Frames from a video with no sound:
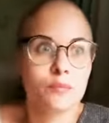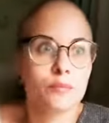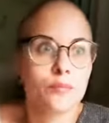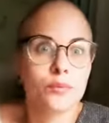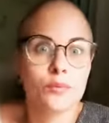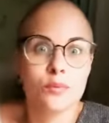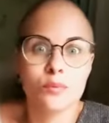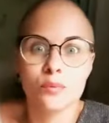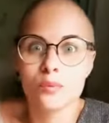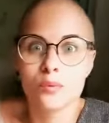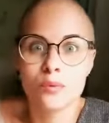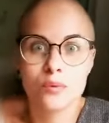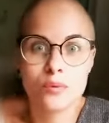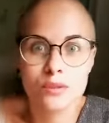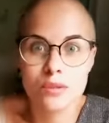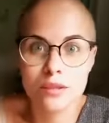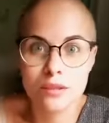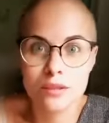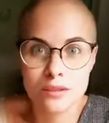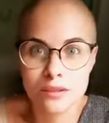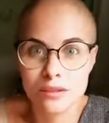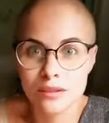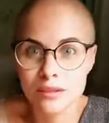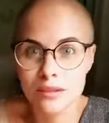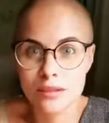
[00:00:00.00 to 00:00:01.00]
ну,
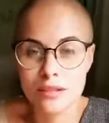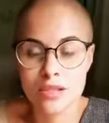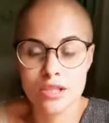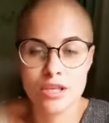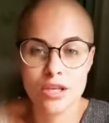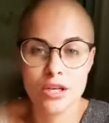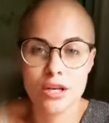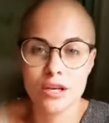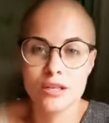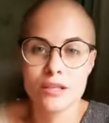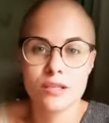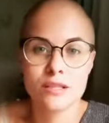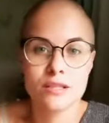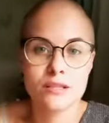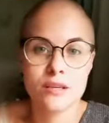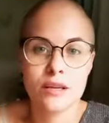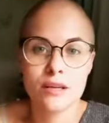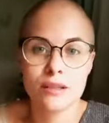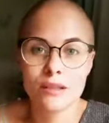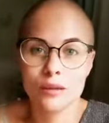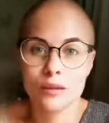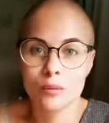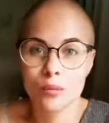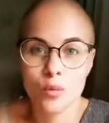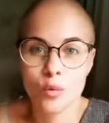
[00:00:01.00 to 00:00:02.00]
сы, сыночка, я не
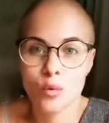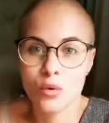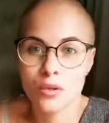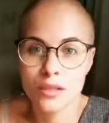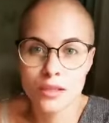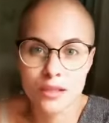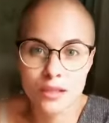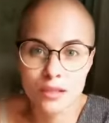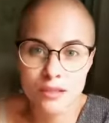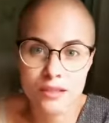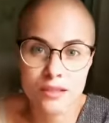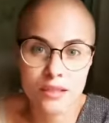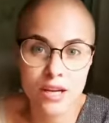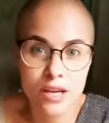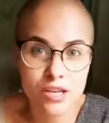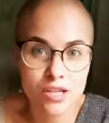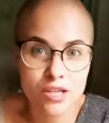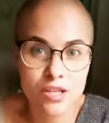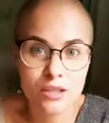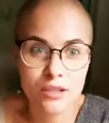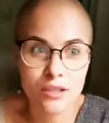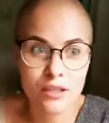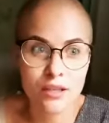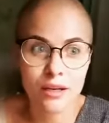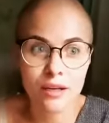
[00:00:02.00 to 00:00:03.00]
знаю, там Коленька,
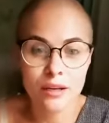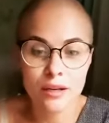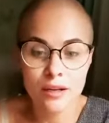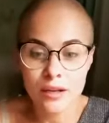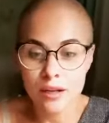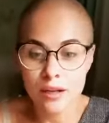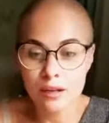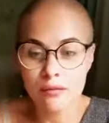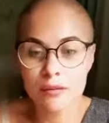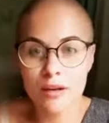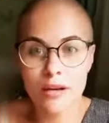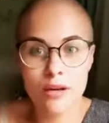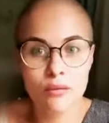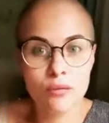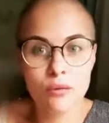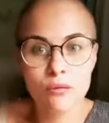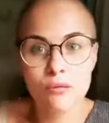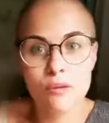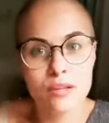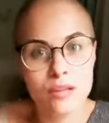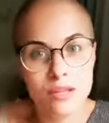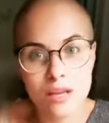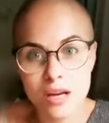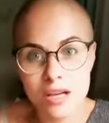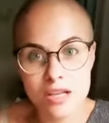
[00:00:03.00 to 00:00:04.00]
Сашенька, вы его
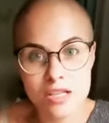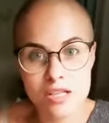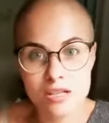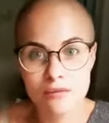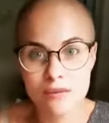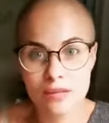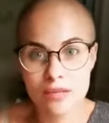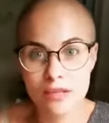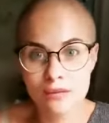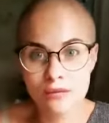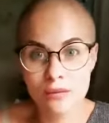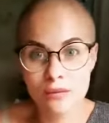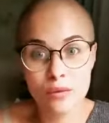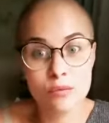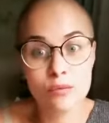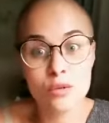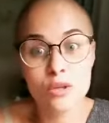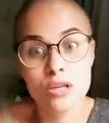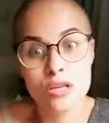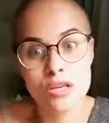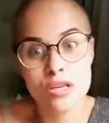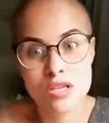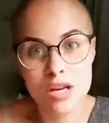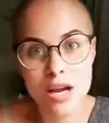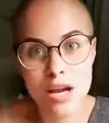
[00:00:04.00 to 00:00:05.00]
вынашивали, вы его
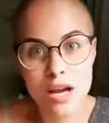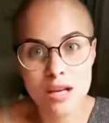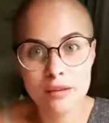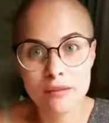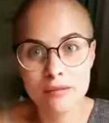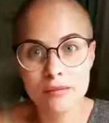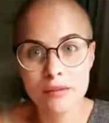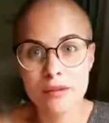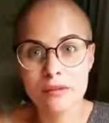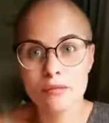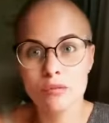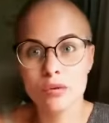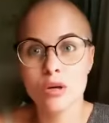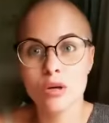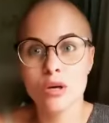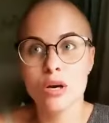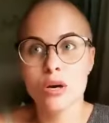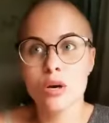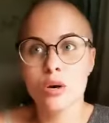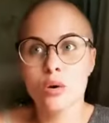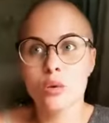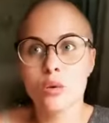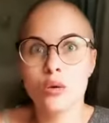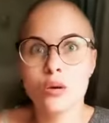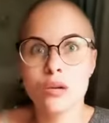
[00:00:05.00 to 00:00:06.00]
рожали, вы его
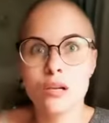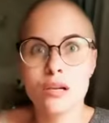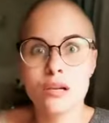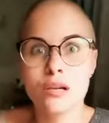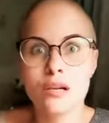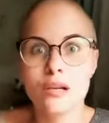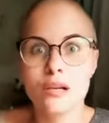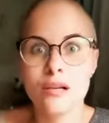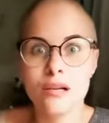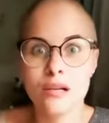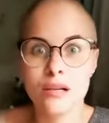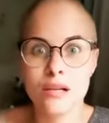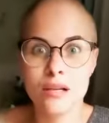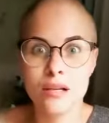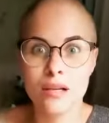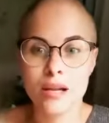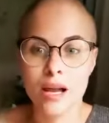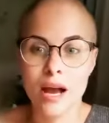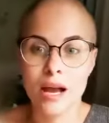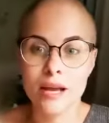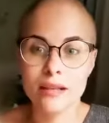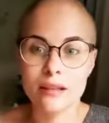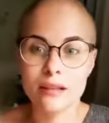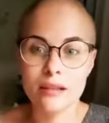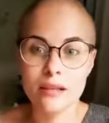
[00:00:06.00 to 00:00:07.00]
холили лели.
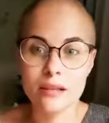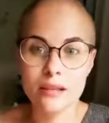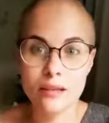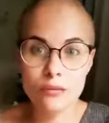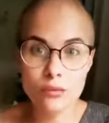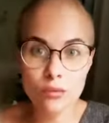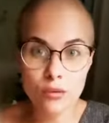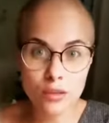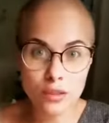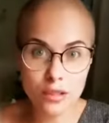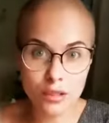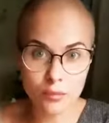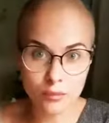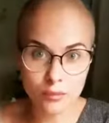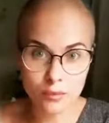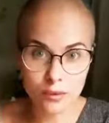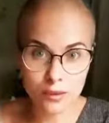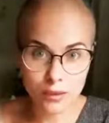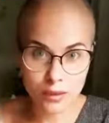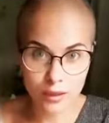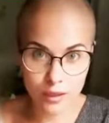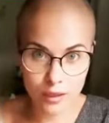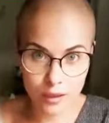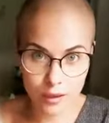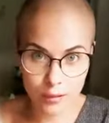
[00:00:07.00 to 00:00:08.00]
А для него, для,
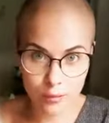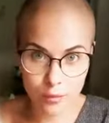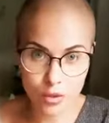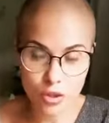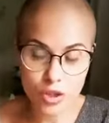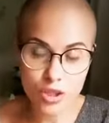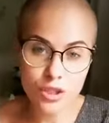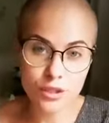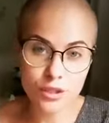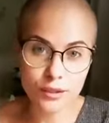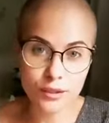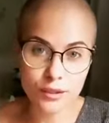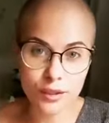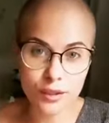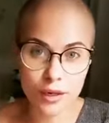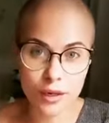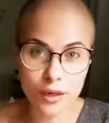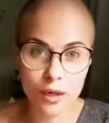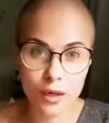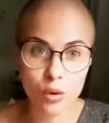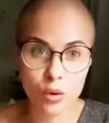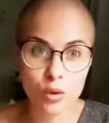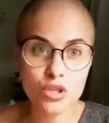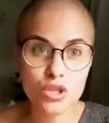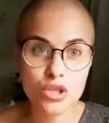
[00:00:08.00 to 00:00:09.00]
для мужчины,
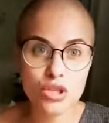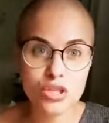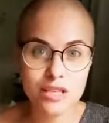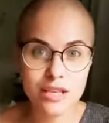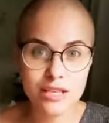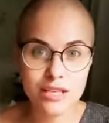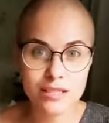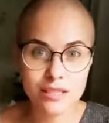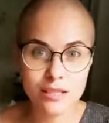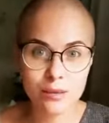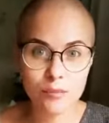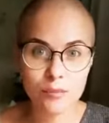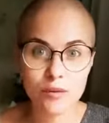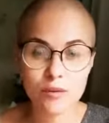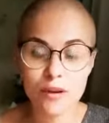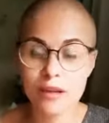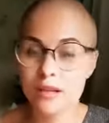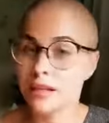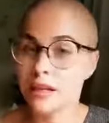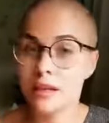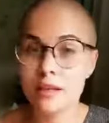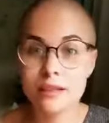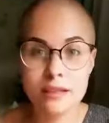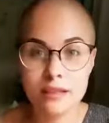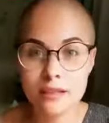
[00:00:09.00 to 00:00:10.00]
очень часто
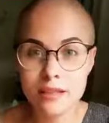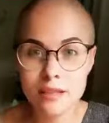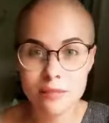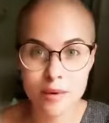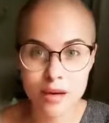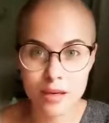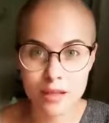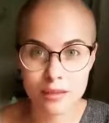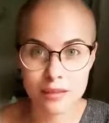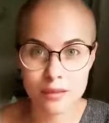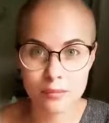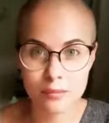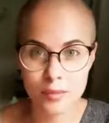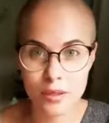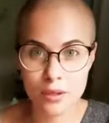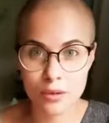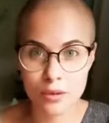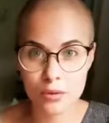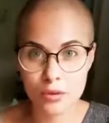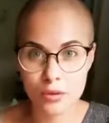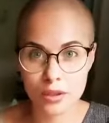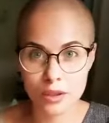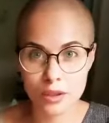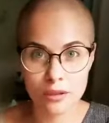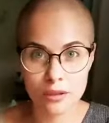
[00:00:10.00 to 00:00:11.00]
бывает, и это нормально, это
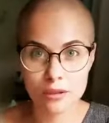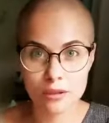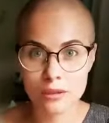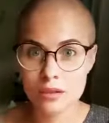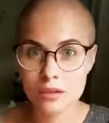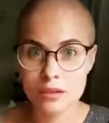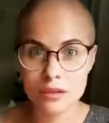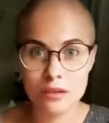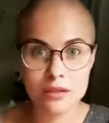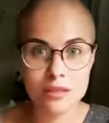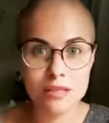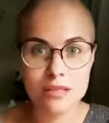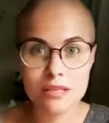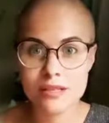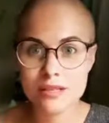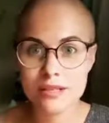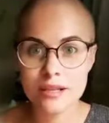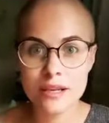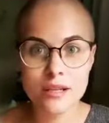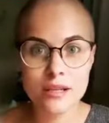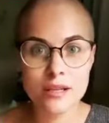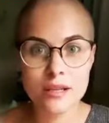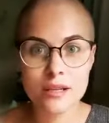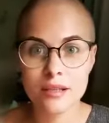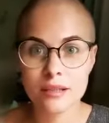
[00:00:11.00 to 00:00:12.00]
природа, не, здесь
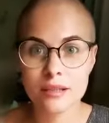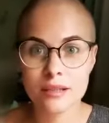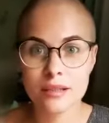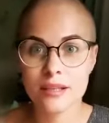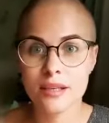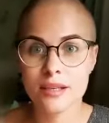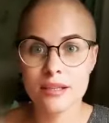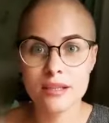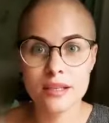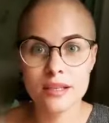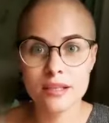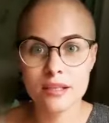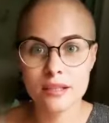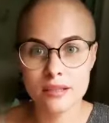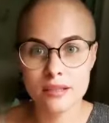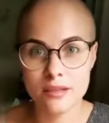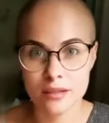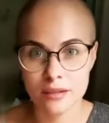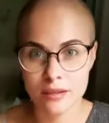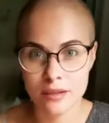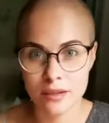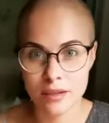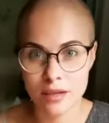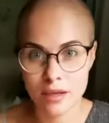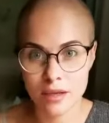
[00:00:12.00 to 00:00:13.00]
никаких отклонений нет.